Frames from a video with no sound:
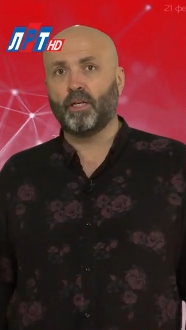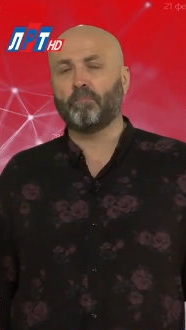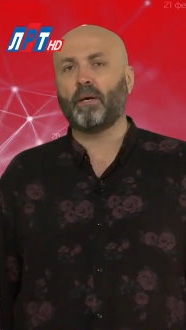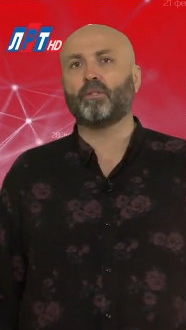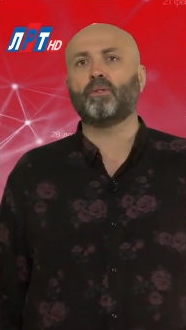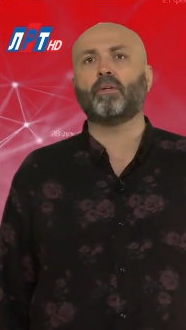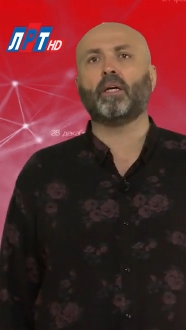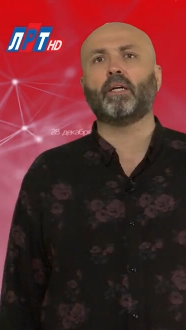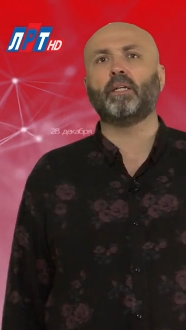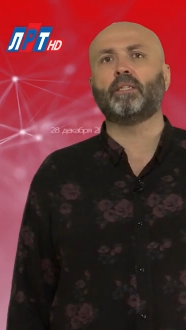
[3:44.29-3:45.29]
репортеры
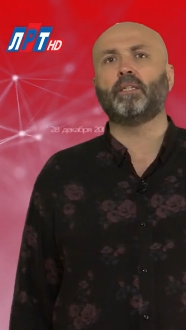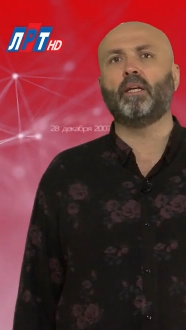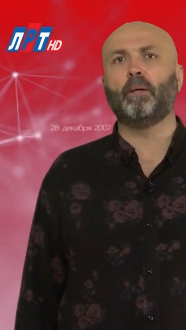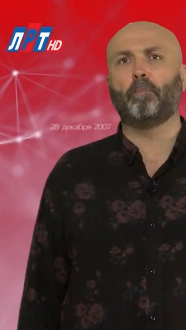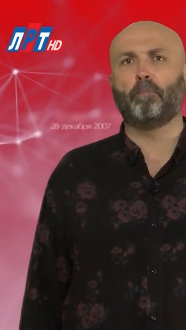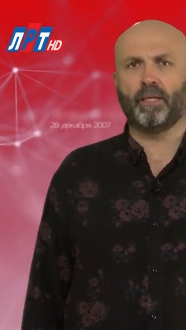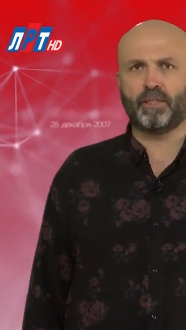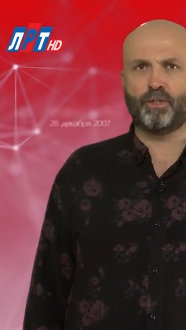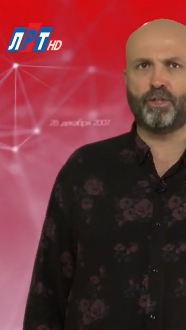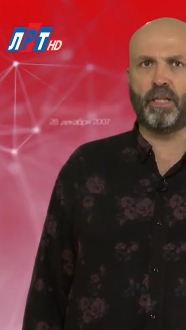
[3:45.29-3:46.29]
окрестили
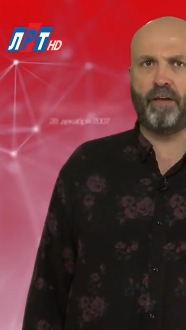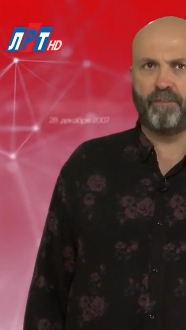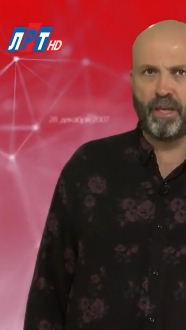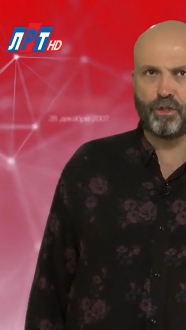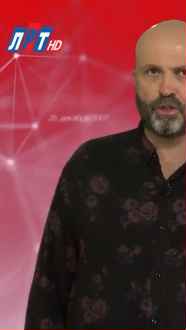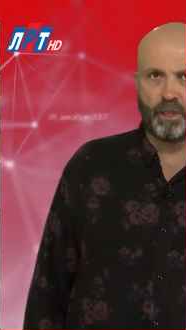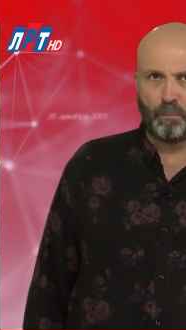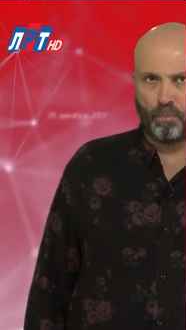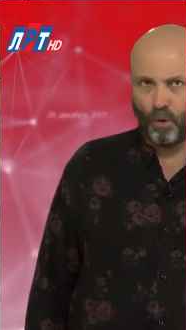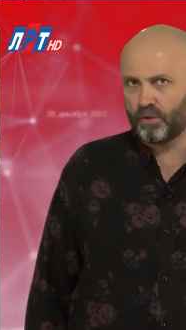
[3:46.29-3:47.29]

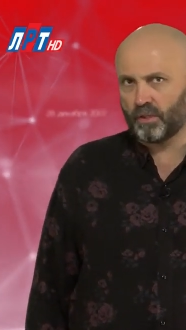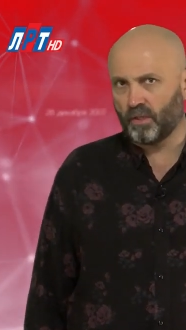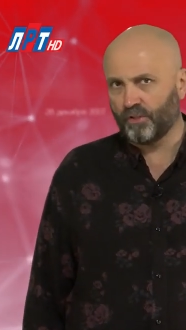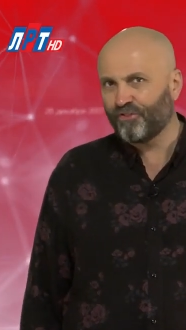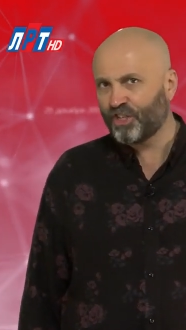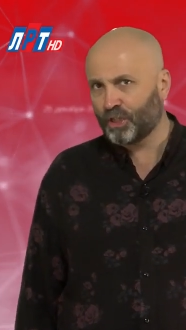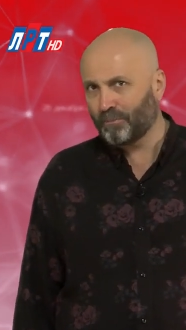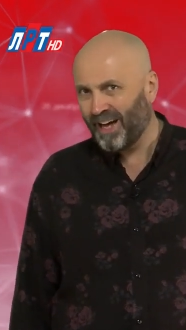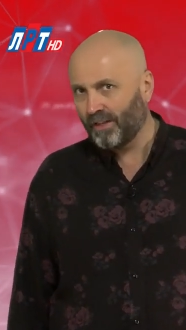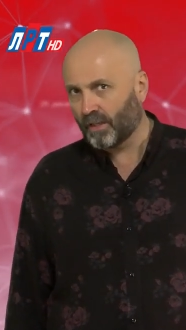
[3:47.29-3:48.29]
бесчеловечной
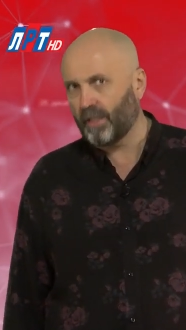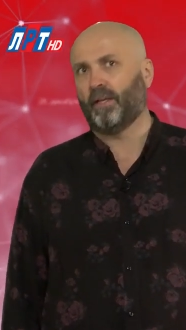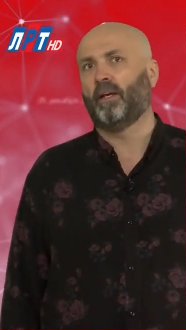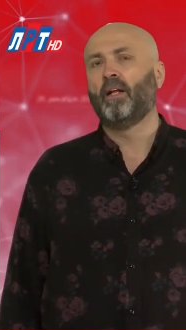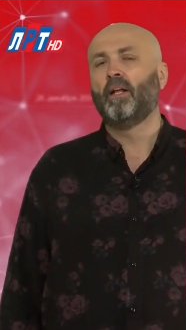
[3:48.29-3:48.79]
потовыжималкой.